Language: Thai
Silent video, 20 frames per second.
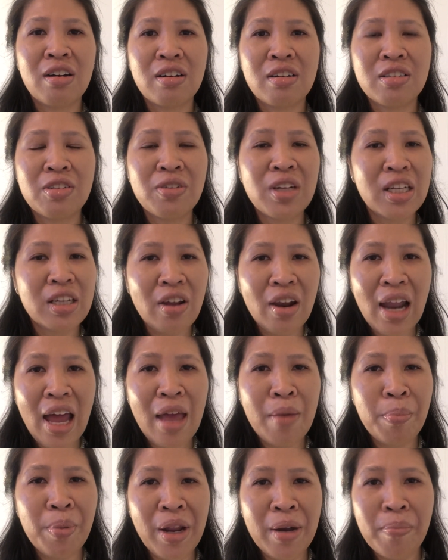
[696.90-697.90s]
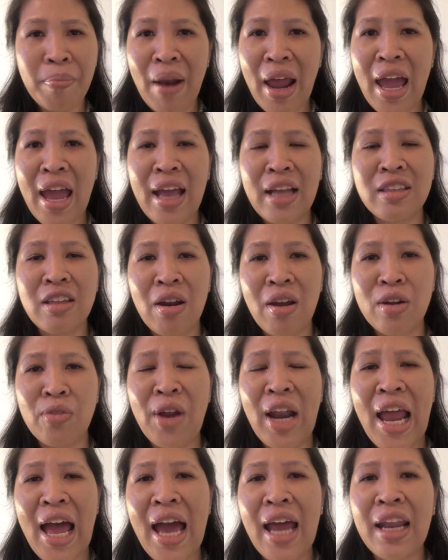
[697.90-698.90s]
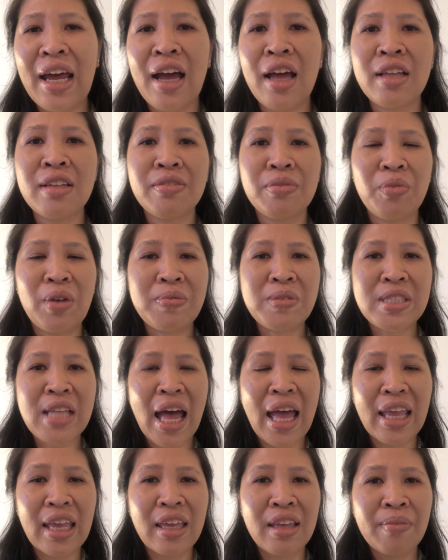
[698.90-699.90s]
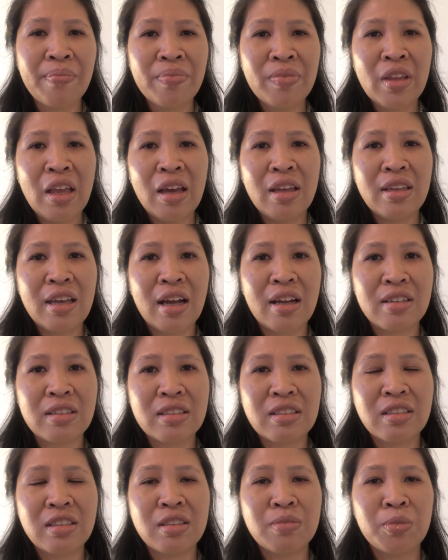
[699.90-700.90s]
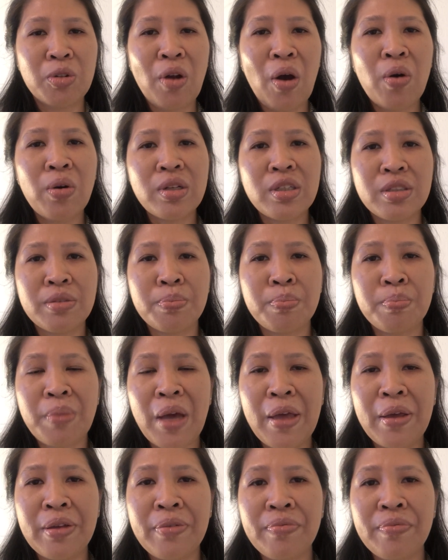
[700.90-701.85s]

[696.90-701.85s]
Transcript: ธุรกิจออนไลน์เปลี่ยนแปลงตลอดเวลานะคะเว็บไซต์อย่างสมมติว่าคนไป